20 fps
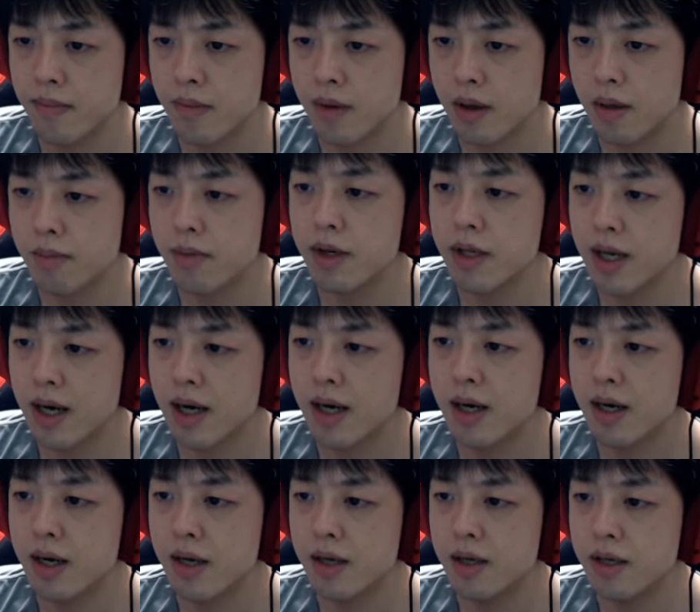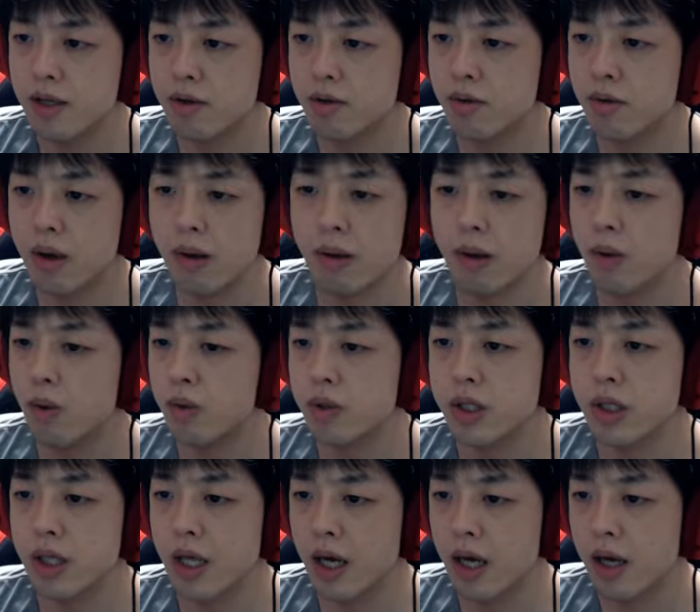無理だ。糸缶はここじゃ
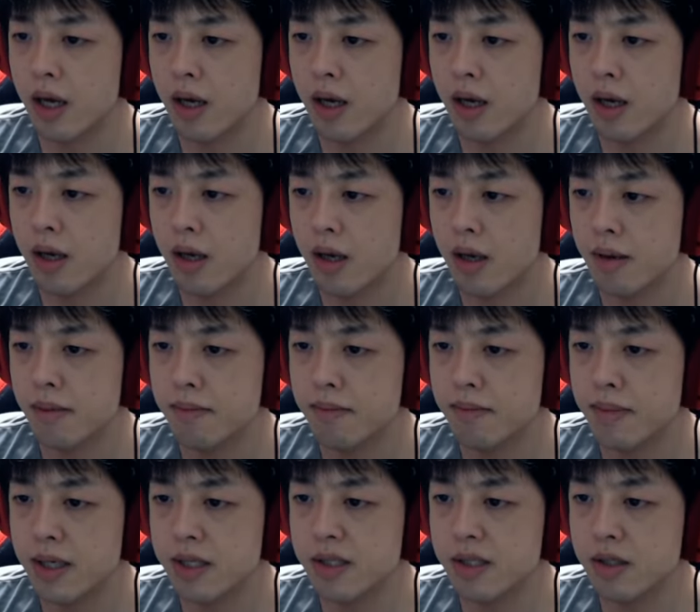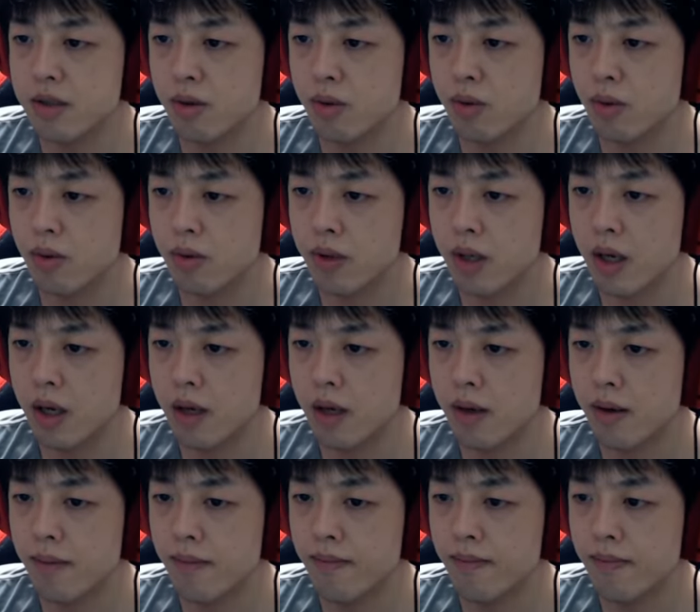ない。別のとこで
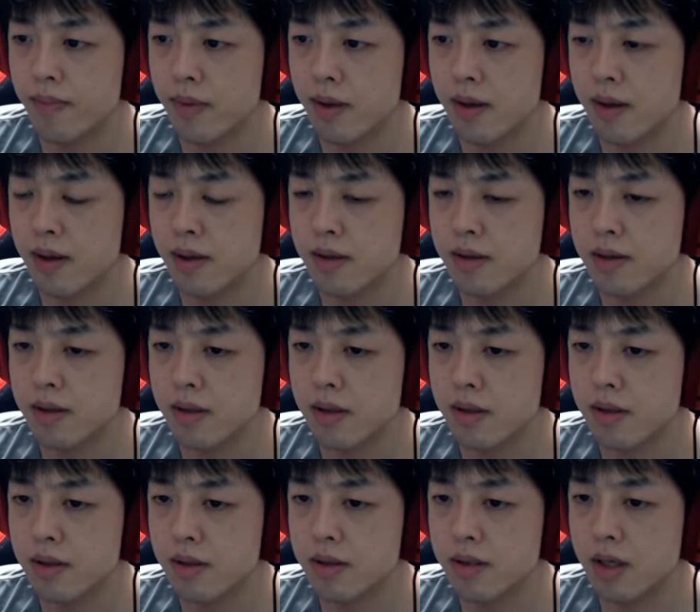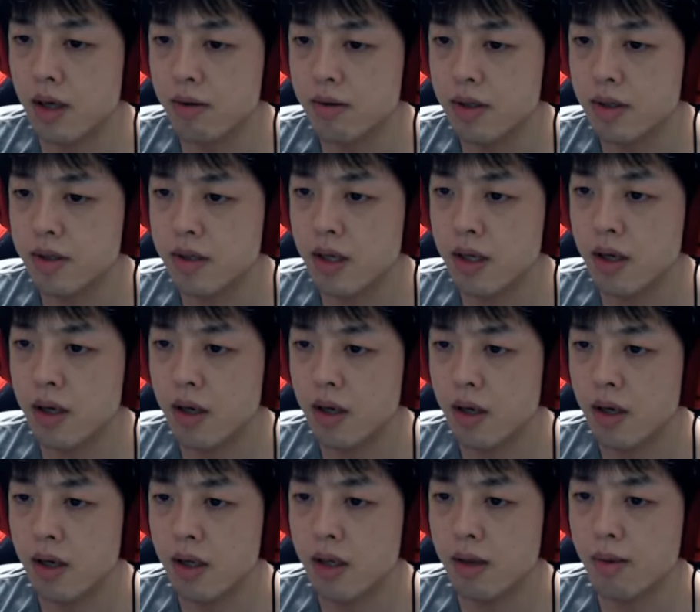使うんですね。
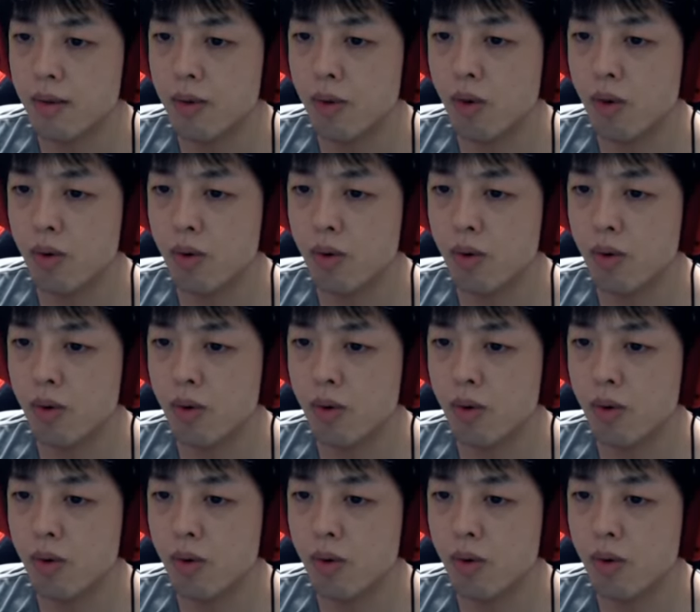でもここ